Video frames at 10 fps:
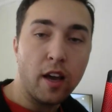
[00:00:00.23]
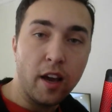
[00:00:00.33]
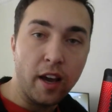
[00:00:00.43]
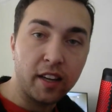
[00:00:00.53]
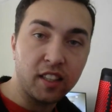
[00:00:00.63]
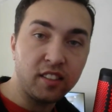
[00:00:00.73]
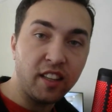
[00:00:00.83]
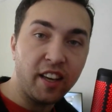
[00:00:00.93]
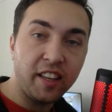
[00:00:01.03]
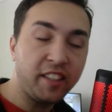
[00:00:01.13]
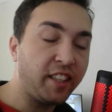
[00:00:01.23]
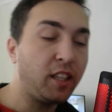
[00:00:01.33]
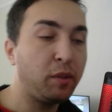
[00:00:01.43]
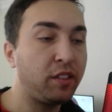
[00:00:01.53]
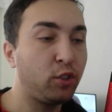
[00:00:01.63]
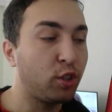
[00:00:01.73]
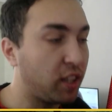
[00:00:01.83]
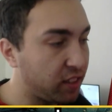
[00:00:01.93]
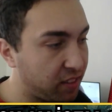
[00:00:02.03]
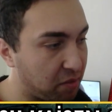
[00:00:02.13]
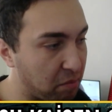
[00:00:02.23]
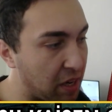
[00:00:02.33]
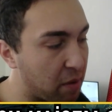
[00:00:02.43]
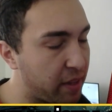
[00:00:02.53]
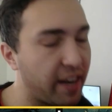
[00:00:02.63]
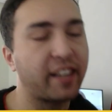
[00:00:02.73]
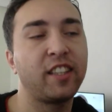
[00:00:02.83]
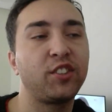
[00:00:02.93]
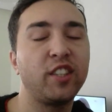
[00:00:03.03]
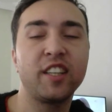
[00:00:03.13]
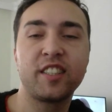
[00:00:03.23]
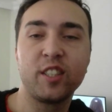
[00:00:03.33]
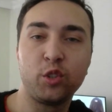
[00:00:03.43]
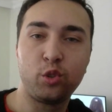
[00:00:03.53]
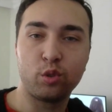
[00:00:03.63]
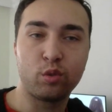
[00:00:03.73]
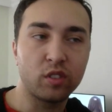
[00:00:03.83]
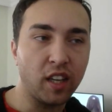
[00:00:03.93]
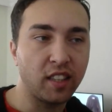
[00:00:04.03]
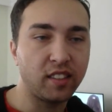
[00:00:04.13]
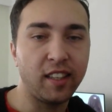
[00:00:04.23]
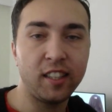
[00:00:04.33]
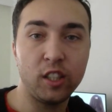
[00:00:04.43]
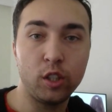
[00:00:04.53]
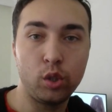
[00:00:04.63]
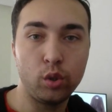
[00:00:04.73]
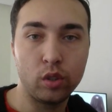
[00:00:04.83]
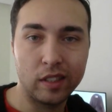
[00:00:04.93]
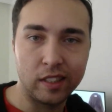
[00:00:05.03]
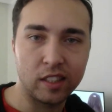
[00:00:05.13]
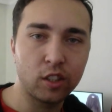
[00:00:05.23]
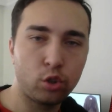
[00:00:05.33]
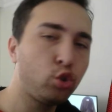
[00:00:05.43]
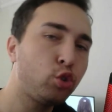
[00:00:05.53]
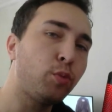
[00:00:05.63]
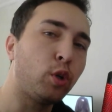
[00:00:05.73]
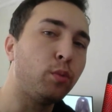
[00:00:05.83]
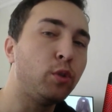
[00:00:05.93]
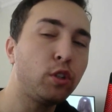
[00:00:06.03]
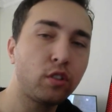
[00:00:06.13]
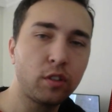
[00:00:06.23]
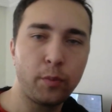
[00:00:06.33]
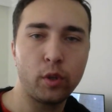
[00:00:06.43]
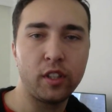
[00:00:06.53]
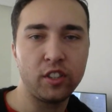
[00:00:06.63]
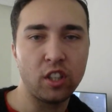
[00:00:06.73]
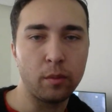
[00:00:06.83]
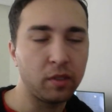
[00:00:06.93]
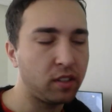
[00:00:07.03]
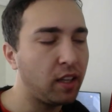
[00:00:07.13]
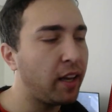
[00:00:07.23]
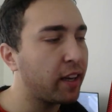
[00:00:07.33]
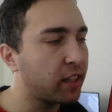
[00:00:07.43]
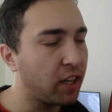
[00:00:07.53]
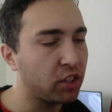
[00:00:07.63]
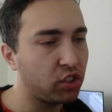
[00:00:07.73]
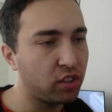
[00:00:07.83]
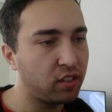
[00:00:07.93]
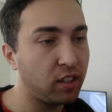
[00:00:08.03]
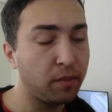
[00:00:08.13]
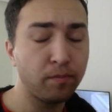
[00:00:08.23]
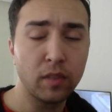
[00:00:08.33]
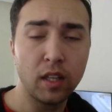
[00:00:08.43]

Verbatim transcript: Herkese yeni bir videodan merhabalar arkadaşlar. Jujutsu Kaisen'in 243. bölümünün spoiler incelemesiyle karşınızdayım.